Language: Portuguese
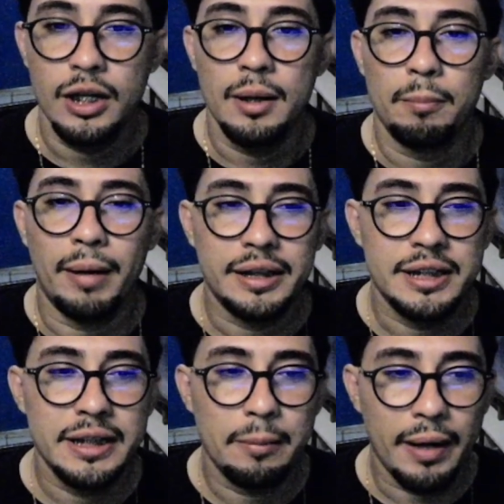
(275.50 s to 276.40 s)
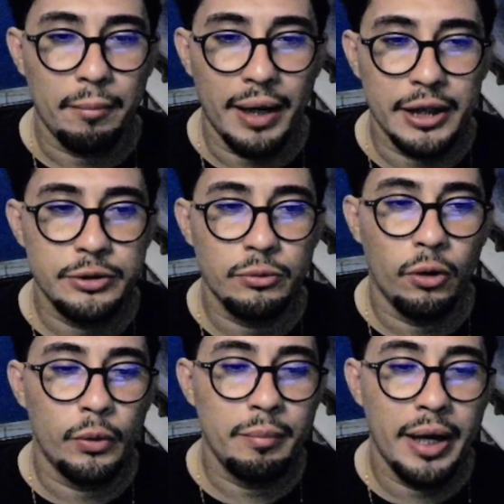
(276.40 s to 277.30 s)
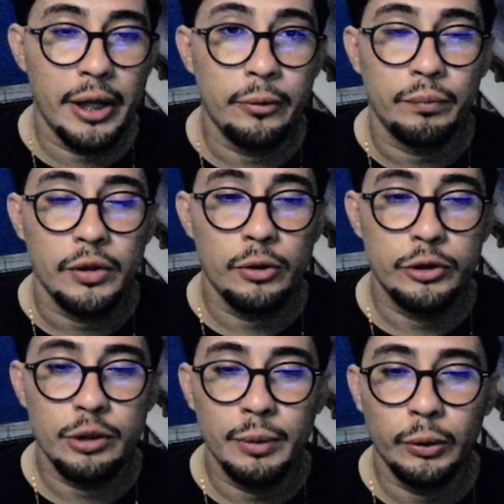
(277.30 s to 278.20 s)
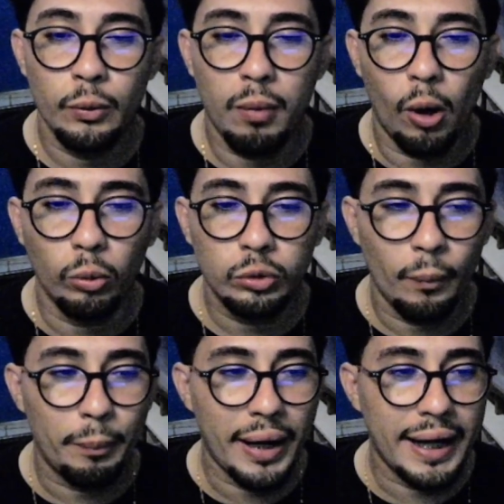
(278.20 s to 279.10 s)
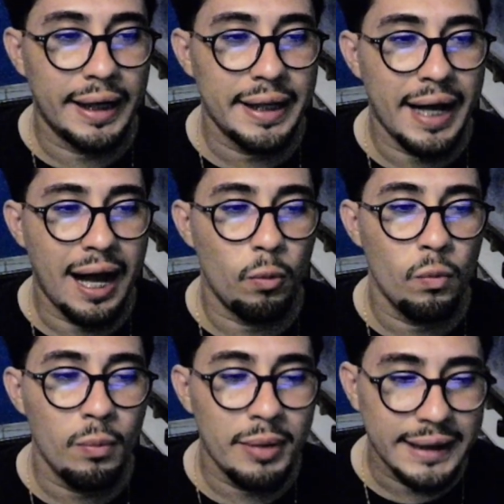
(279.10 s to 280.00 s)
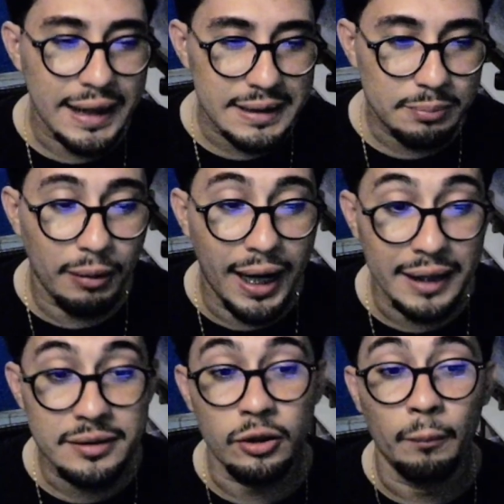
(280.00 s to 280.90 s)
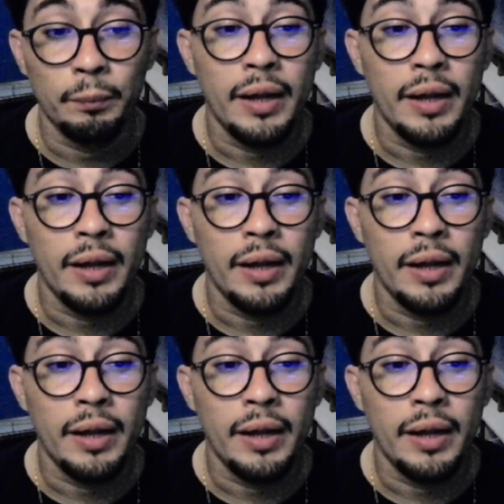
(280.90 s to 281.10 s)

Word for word: Partida para mais de um gol e meio e o time do Bolton para ganhar uma das partes, ó.